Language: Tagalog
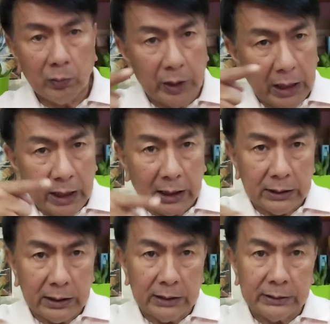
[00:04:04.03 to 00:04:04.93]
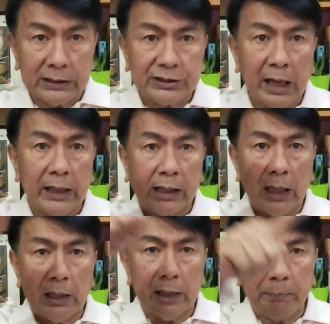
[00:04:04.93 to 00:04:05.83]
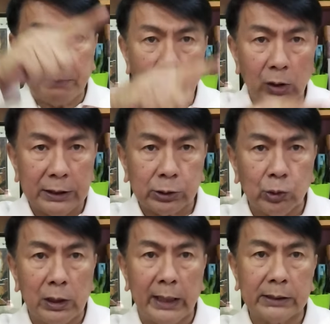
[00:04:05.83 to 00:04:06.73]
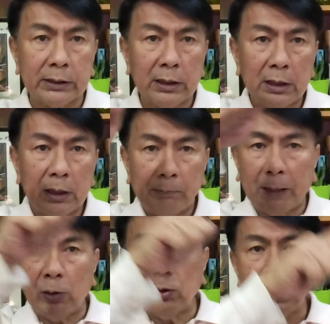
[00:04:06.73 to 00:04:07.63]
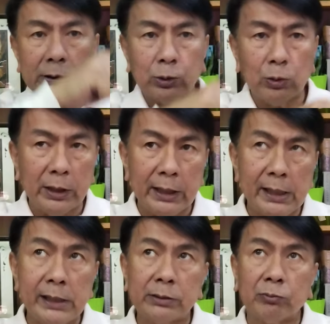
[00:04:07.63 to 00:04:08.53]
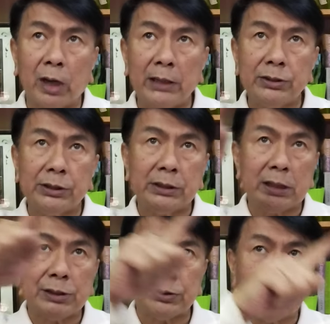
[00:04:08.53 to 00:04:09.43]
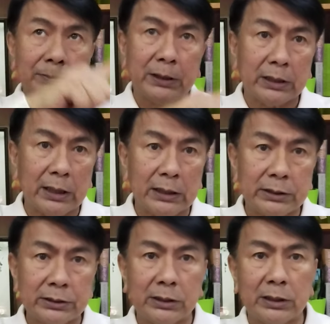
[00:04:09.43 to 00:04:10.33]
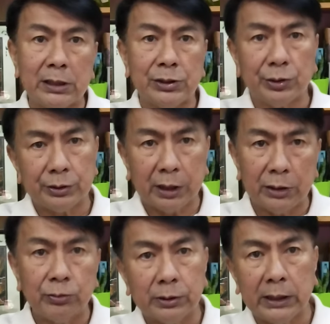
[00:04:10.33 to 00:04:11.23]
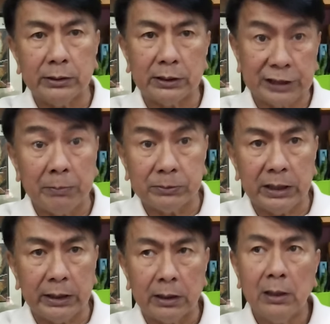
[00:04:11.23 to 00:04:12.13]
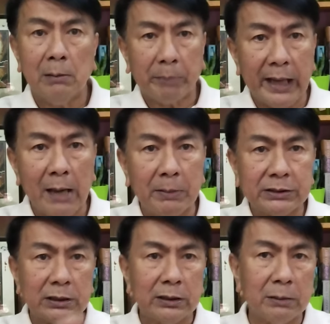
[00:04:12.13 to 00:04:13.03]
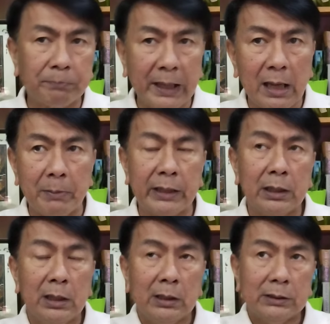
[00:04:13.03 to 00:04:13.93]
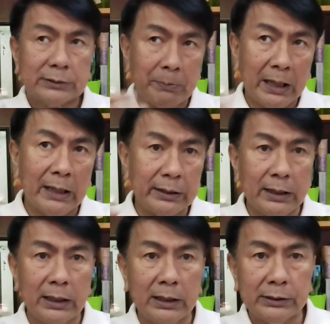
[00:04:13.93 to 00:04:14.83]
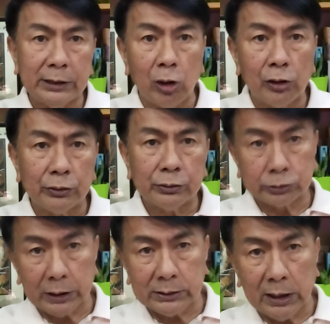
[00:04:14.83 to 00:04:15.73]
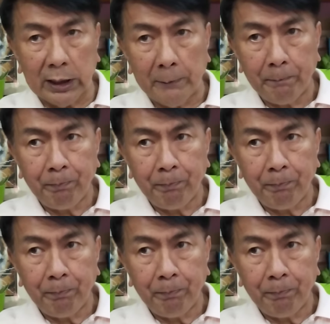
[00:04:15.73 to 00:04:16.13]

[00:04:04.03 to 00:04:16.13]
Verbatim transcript: We are in that cycle na paulit-ulit Paulit-ulit, one generation after another generation, ganun din, the same thing. Payaman sila ng payaman. Sabi nga ni Digong Duterte,